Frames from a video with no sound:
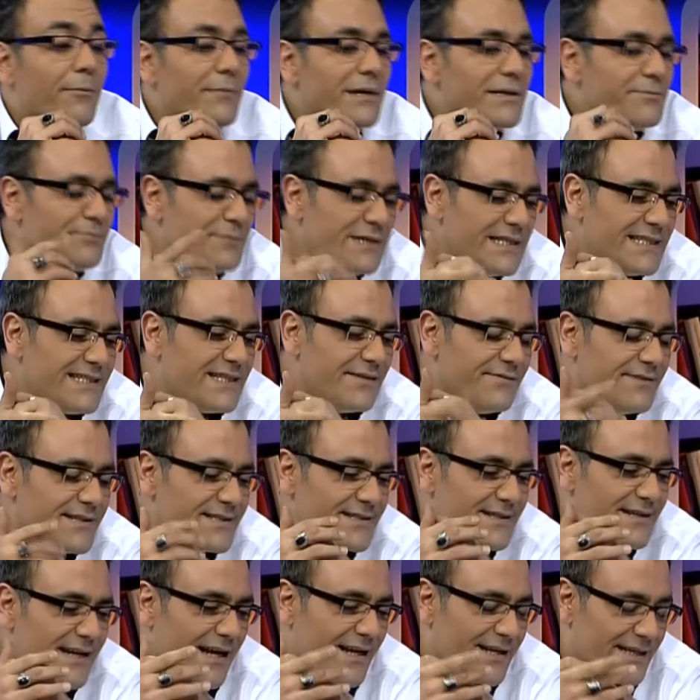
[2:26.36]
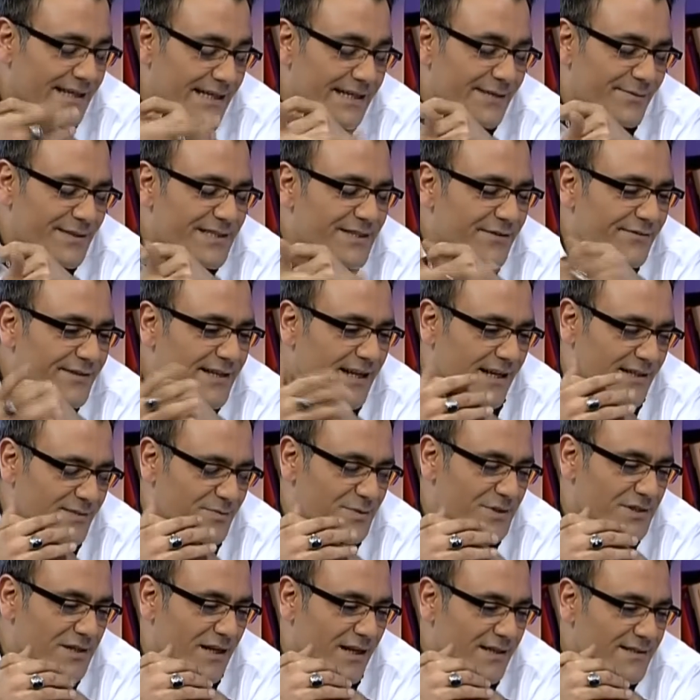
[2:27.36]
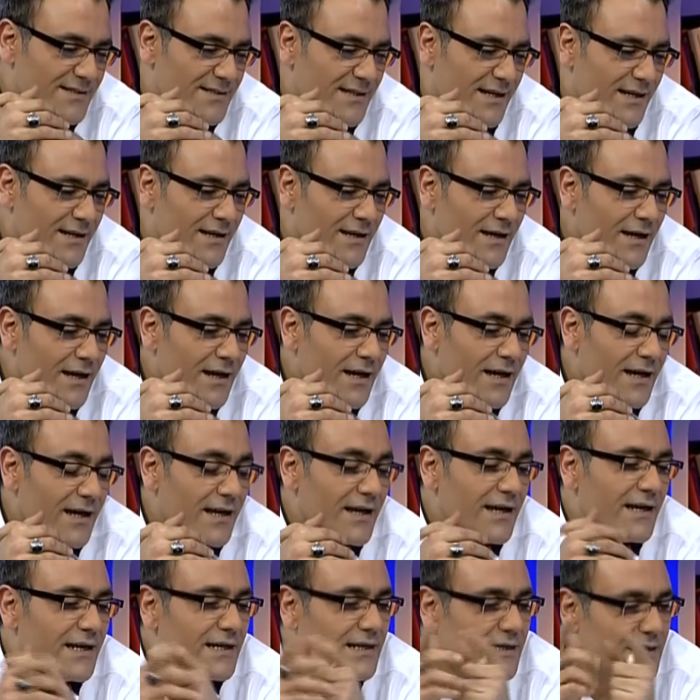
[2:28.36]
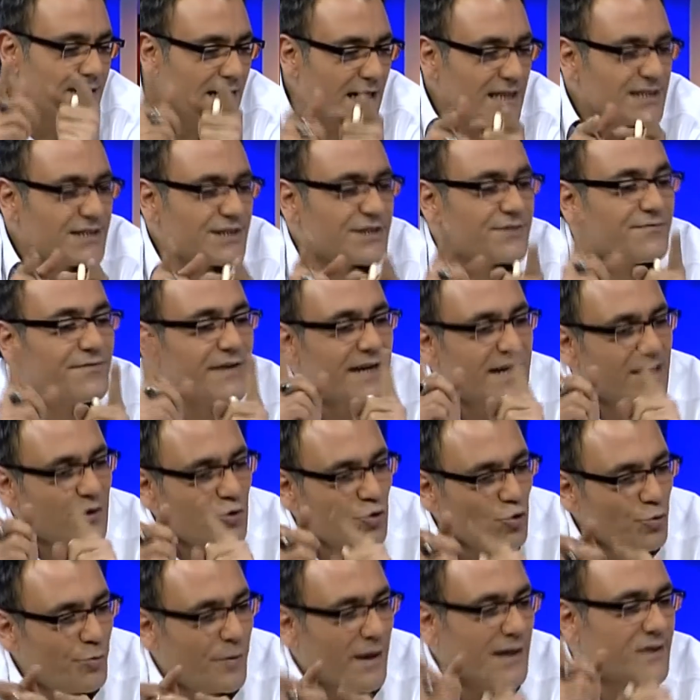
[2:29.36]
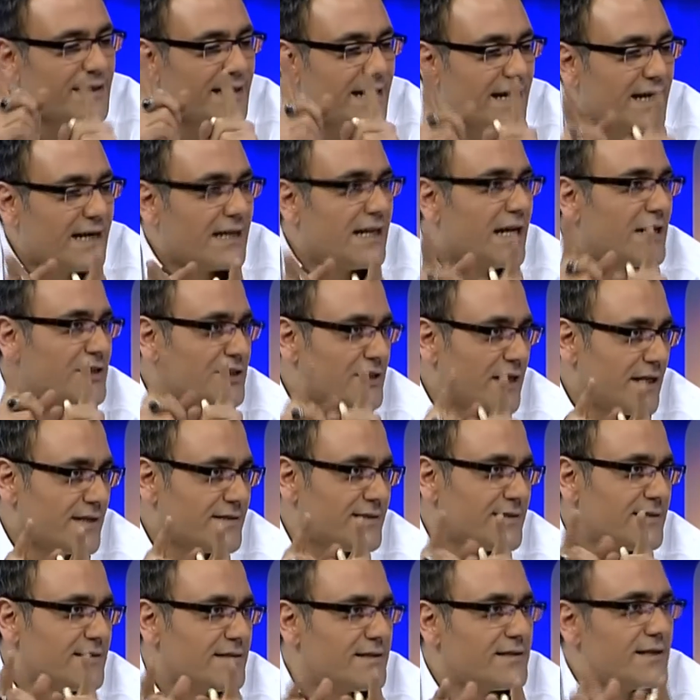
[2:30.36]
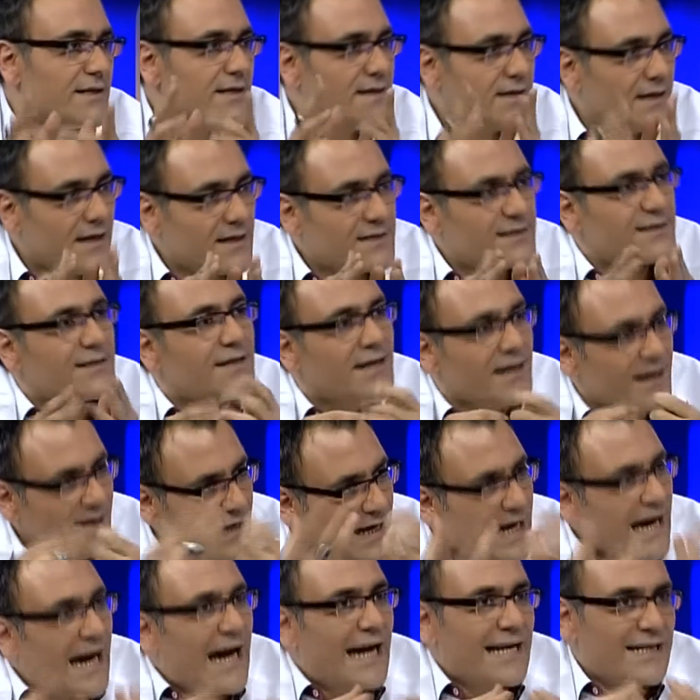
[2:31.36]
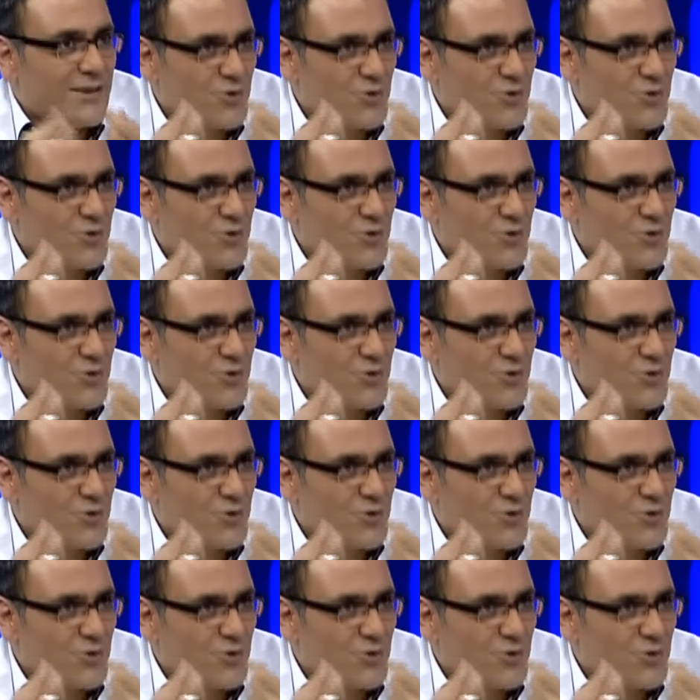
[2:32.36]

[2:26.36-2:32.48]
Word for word: bir Twitter e, bir tweet atmışlardı da e, Kıraç ve Kubat ne kadar şanssız. İşte Kıraç hani